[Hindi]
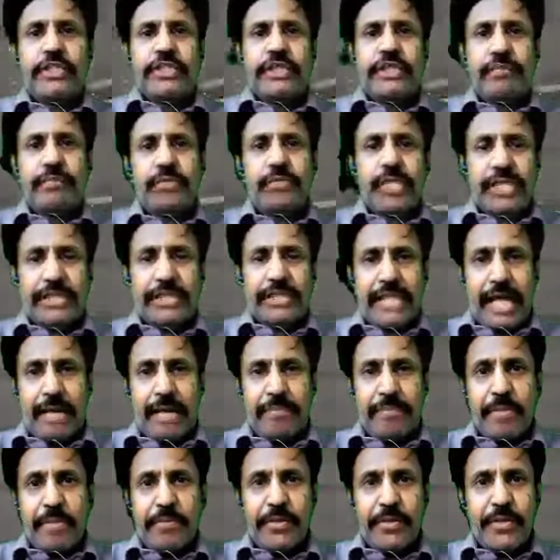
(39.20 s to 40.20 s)
अभी
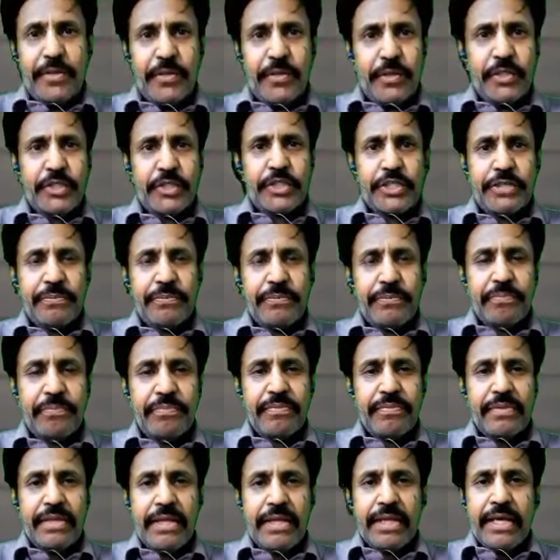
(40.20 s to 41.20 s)
इटली के
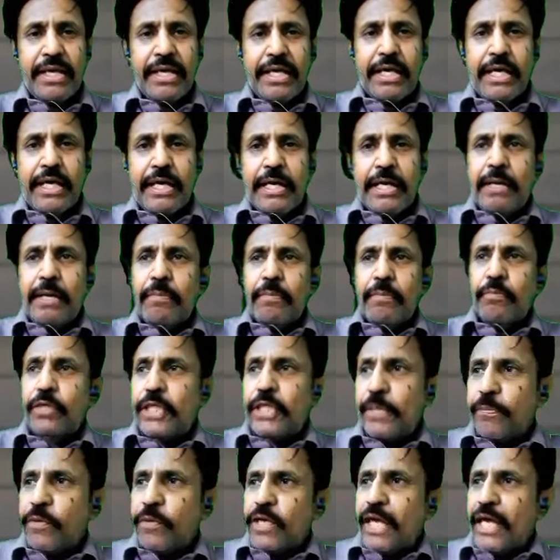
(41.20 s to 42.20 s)
रोम एयरपोर्ट
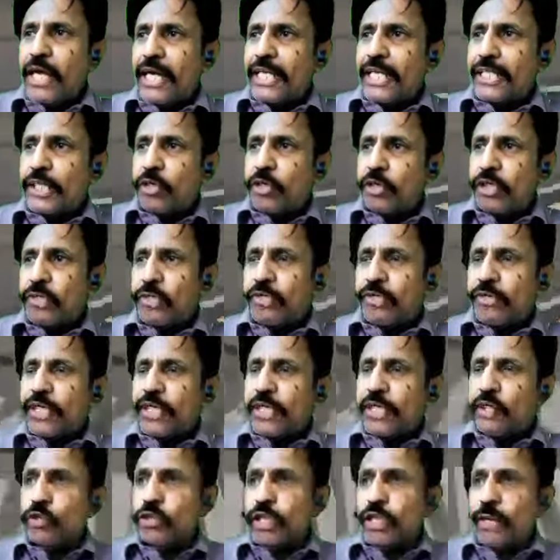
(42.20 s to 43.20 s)
पर हैं
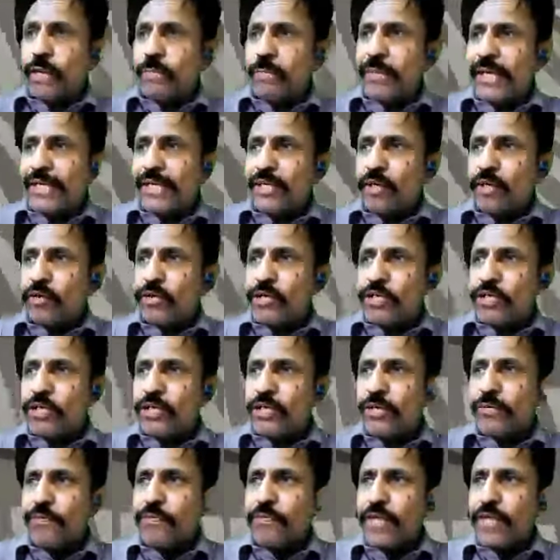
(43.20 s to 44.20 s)
और हम एक्टिव रनवे
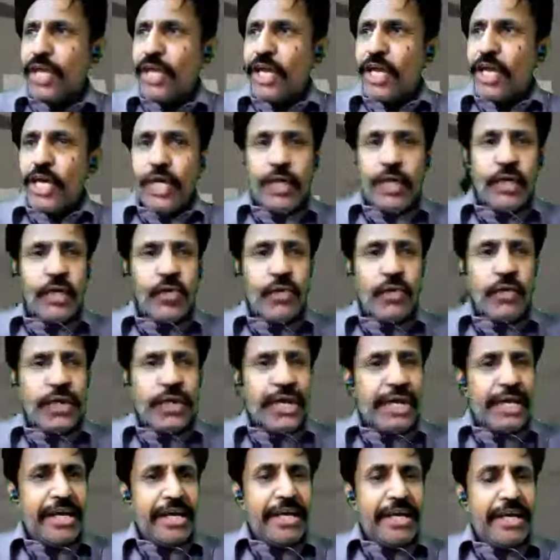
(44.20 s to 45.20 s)
थ्री फोर पे खड़े
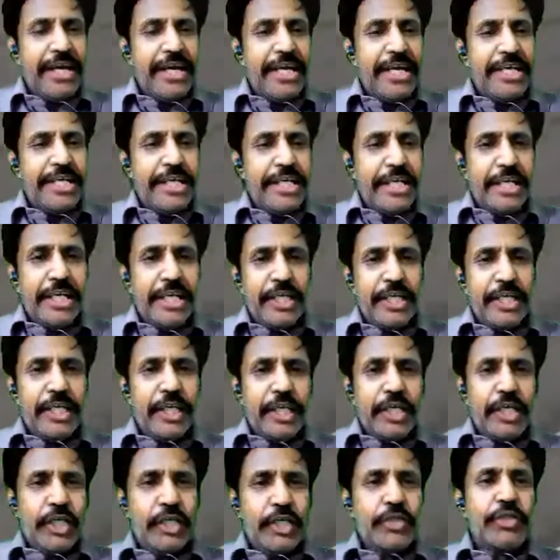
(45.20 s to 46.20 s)
हैं ये
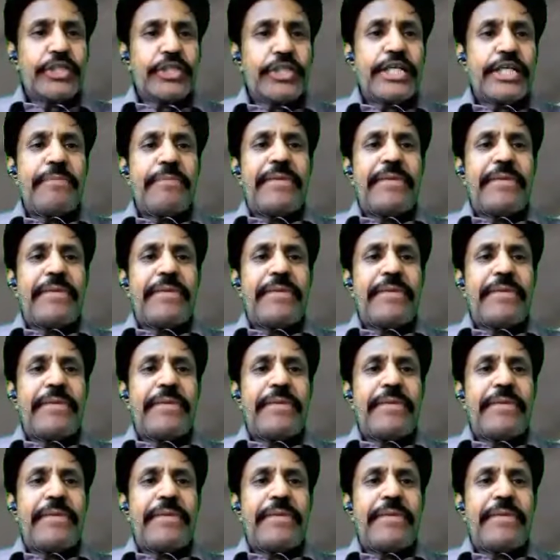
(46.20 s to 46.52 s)
एयरपोर्ट का